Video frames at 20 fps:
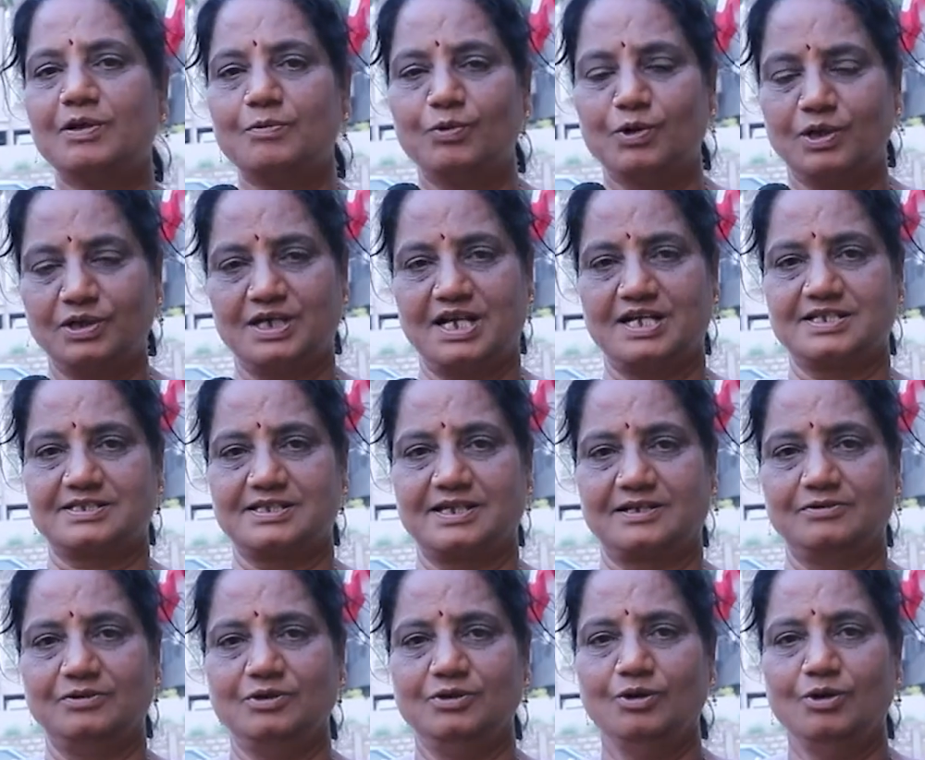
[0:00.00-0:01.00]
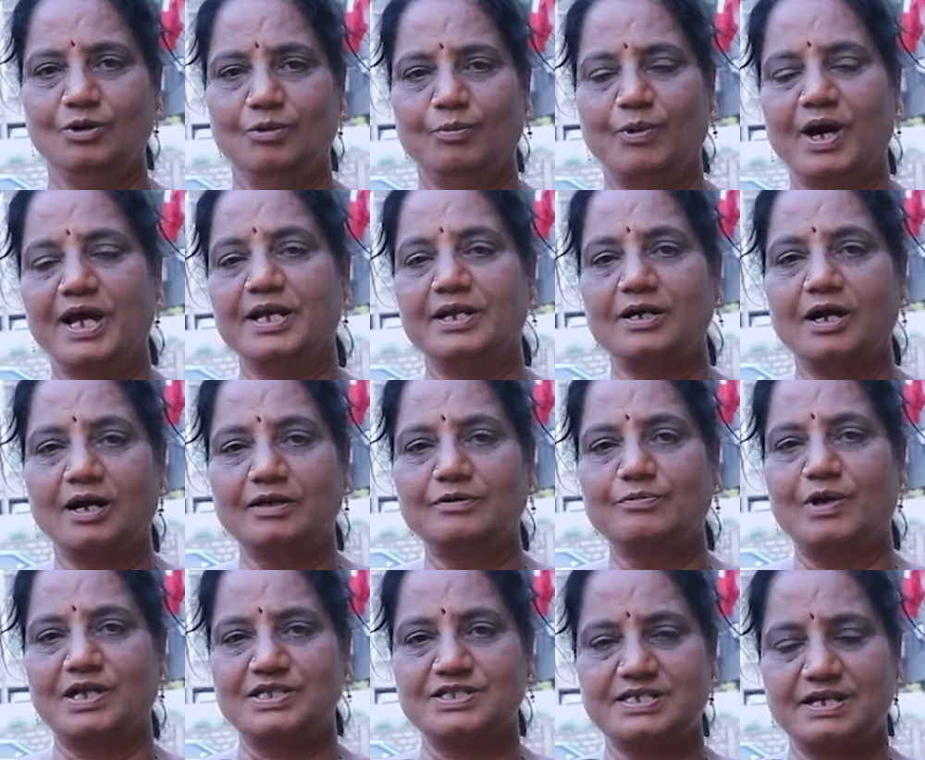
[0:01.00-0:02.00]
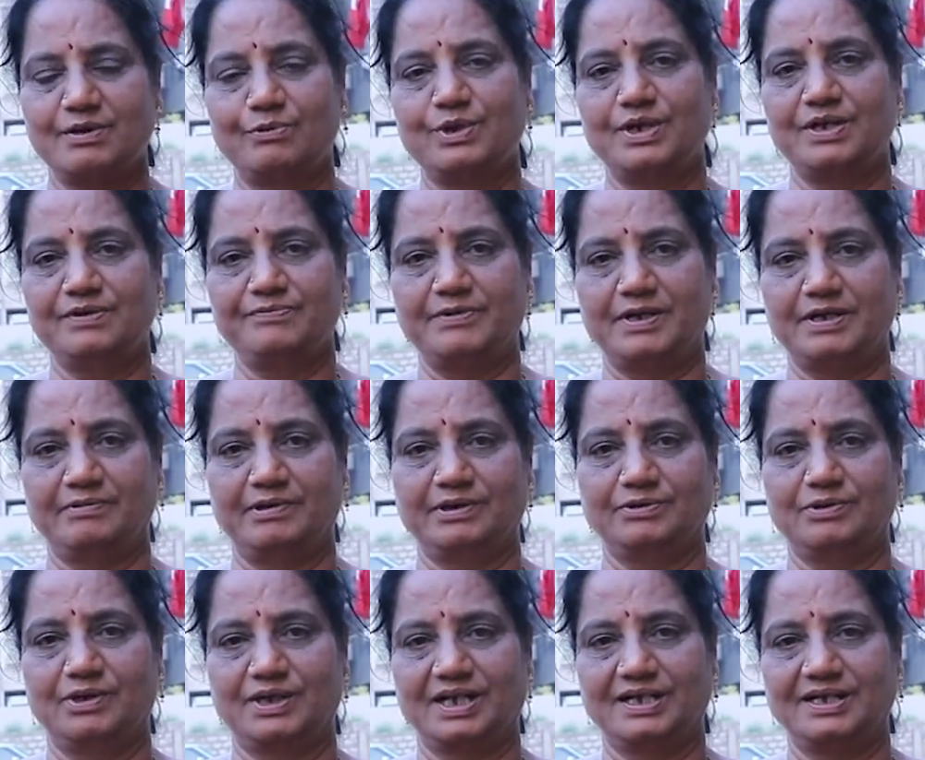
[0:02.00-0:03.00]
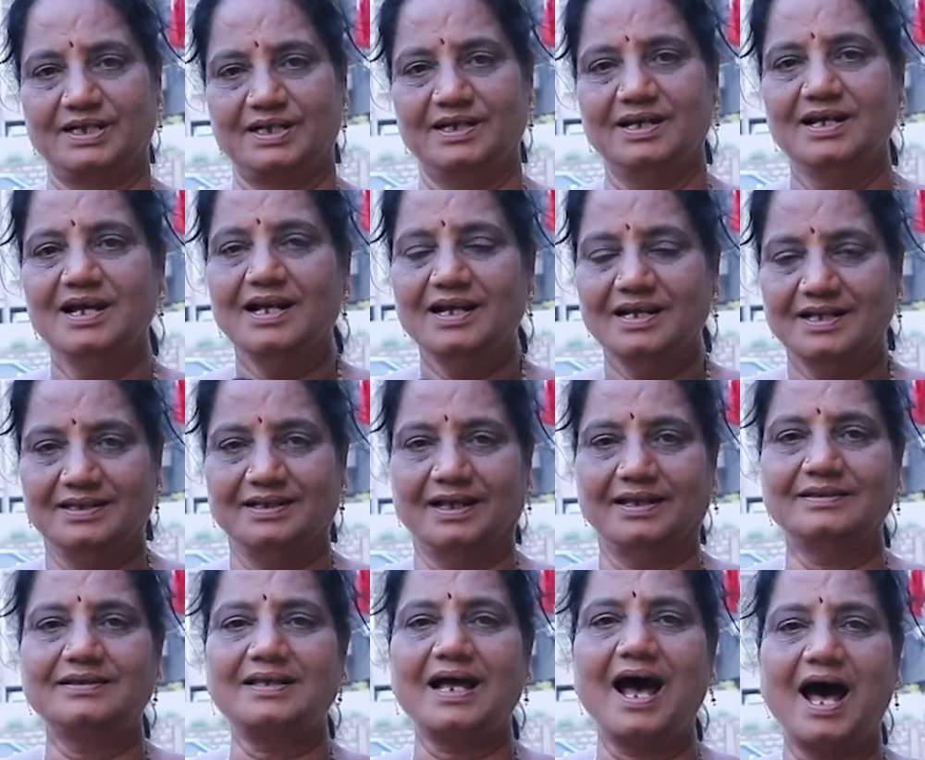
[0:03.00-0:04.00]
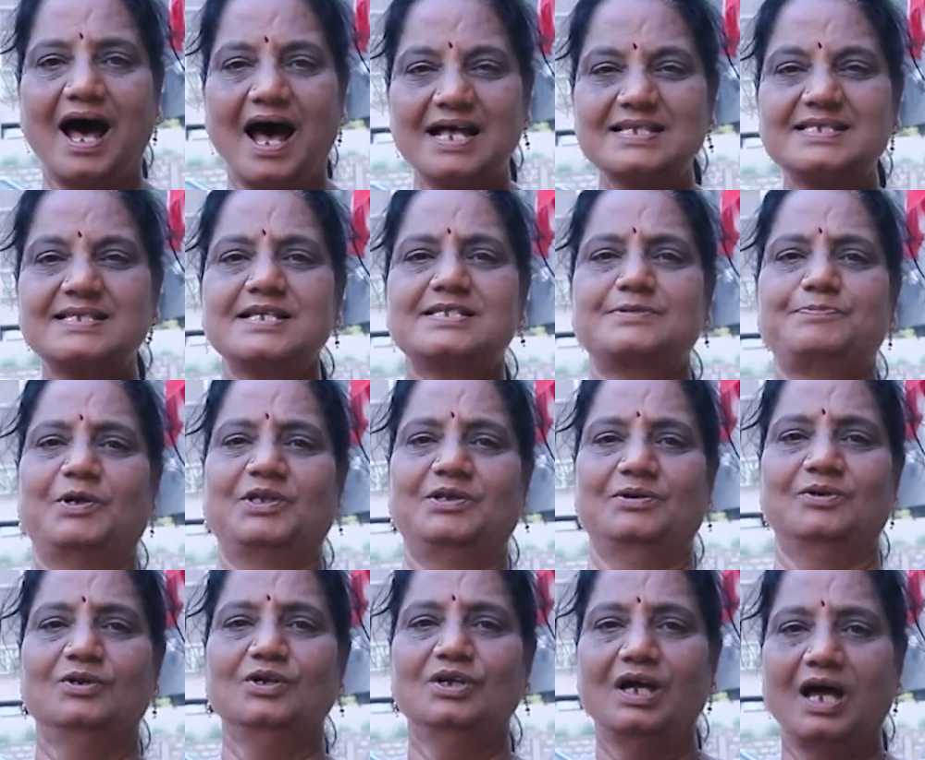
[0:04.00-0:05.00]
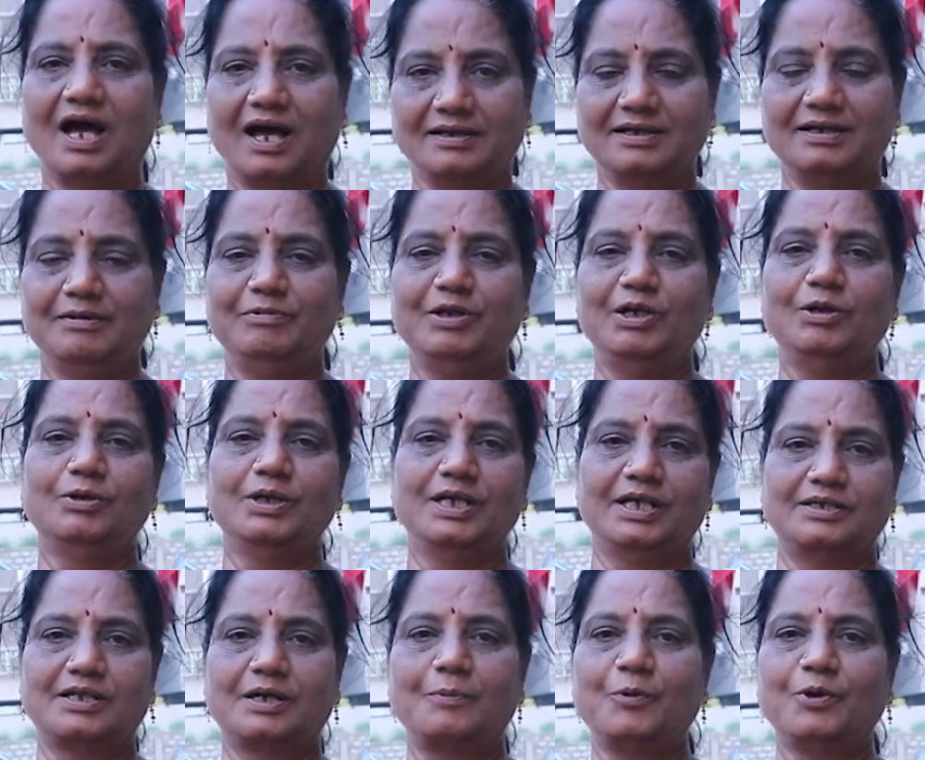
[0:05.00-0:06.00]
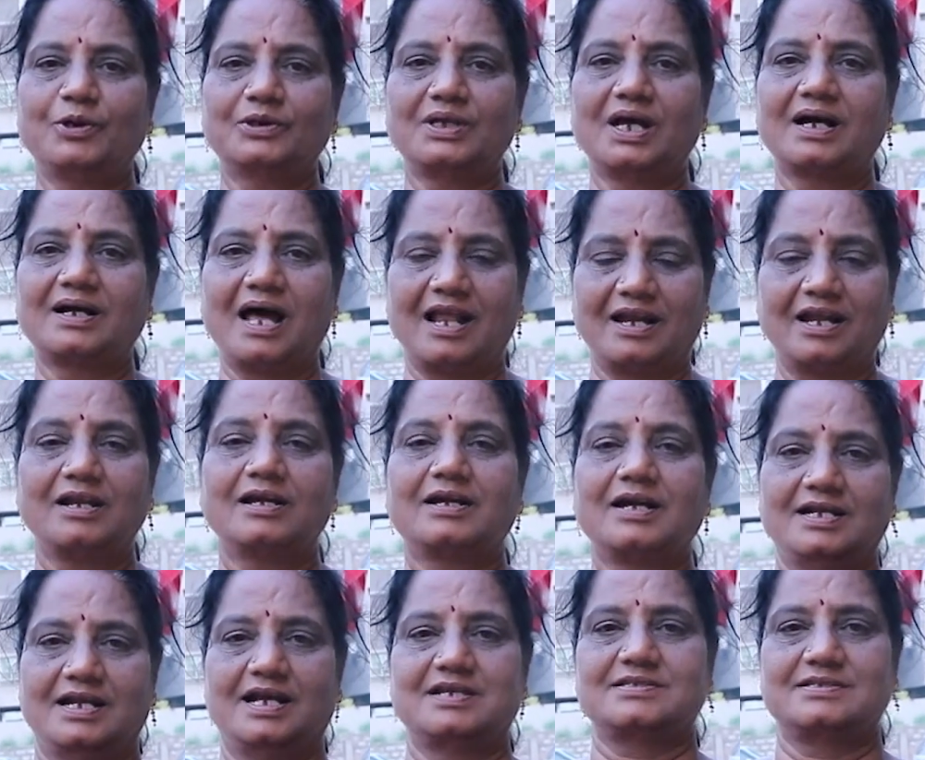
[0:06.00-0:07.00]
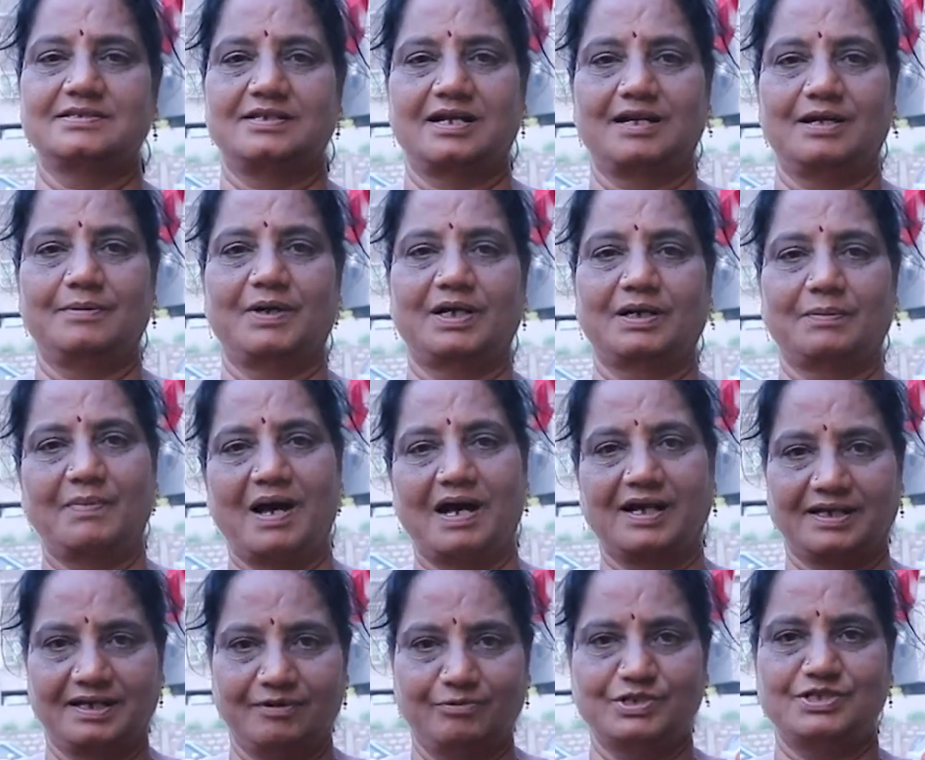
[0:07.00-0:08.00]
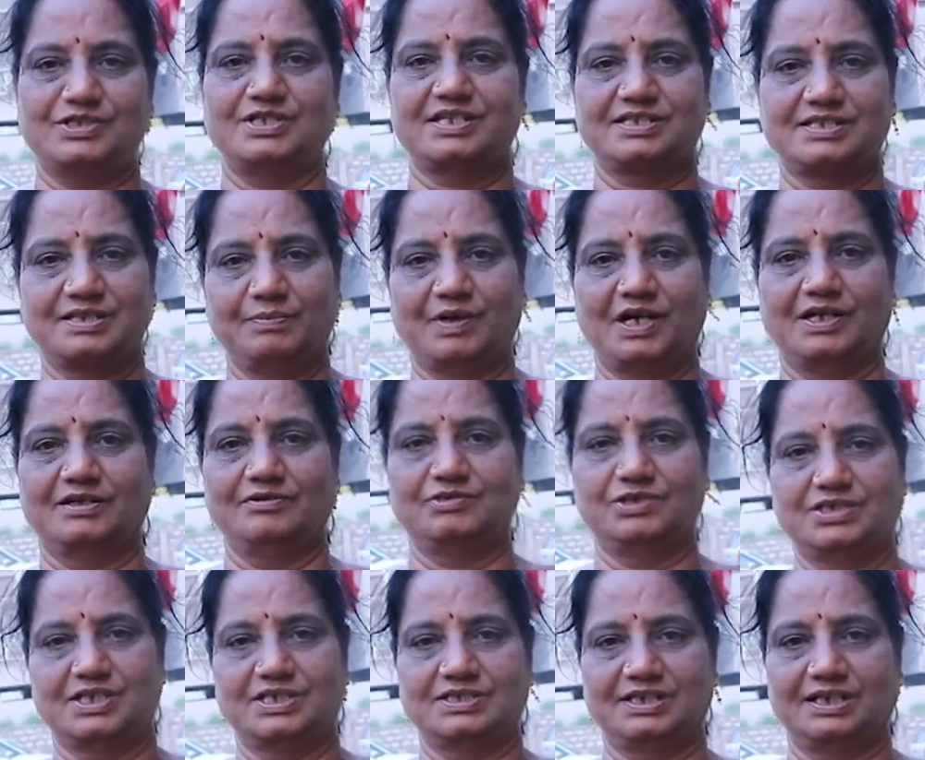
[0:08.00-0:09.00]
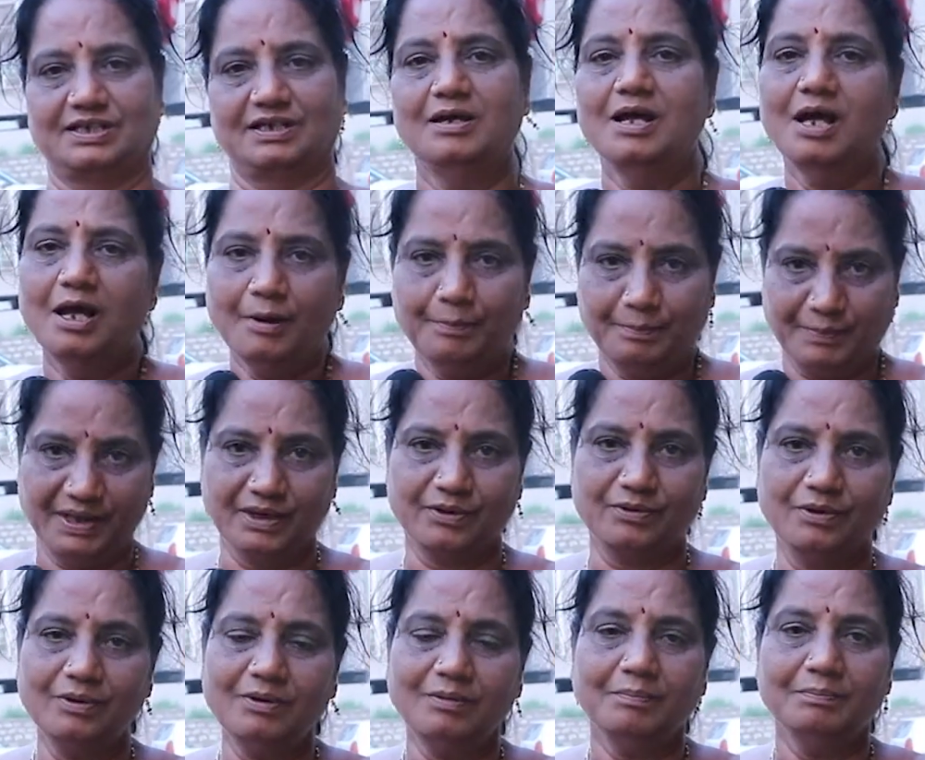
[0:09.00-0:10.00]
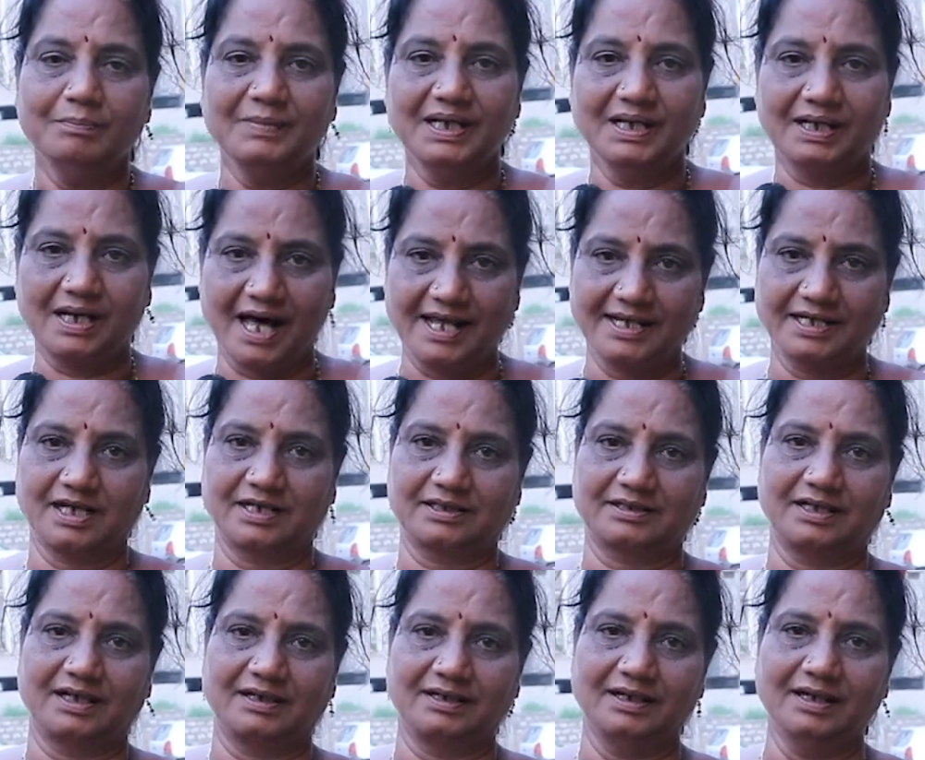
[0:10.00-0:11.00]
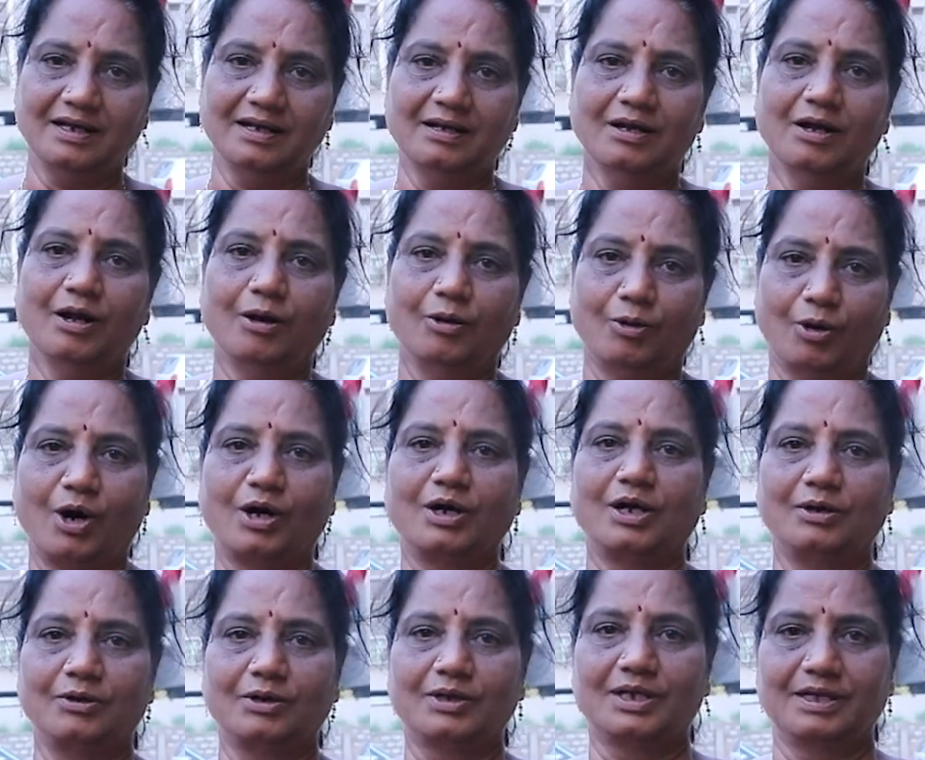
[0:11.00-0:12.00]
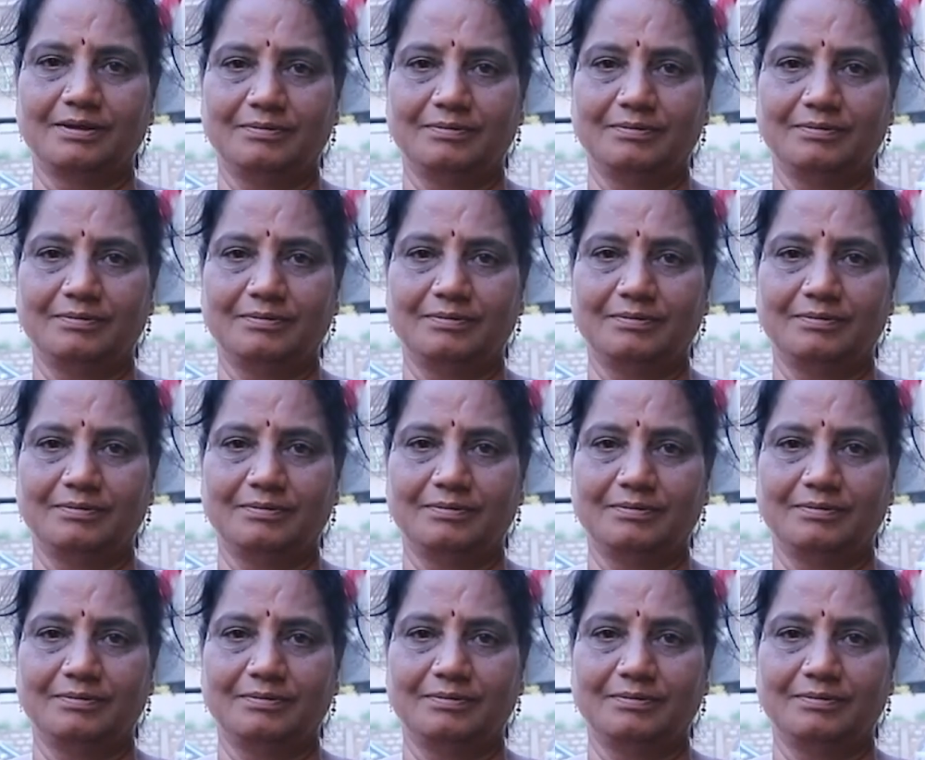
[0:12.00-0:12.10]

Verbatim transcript: మీకు ఓట్లు వేస్తారు వై నాట్ వన్ సెవెంటీ ఫైవ్ అనుకోవడానికి ఇదంతా హాస్యాస్పదం అది వీళ్ళు నిద్రపోతా కళలు కనేస్తున్నారనమాట మాకే వచ్చేస్తాయి మాకే వచ్చేస్తాయని మీరు మీ కార్యకర్తల్ని లోకల్లో